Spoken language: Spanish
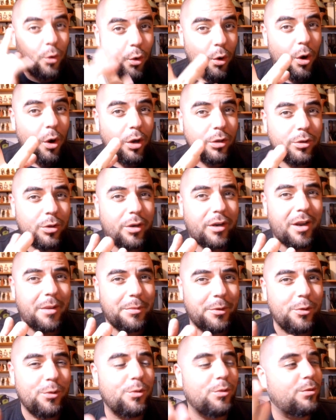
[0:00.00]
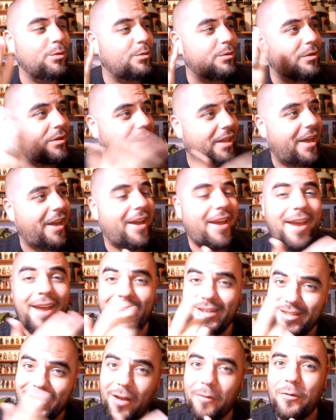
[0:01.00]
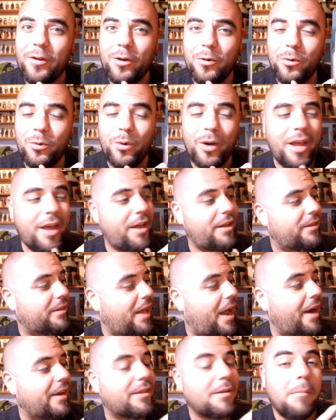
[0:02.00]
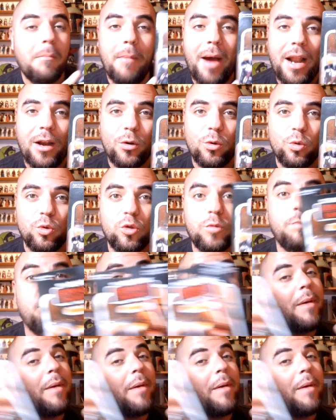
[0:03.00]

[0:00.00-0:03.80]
Otro review de esta figura, Darth Malgus.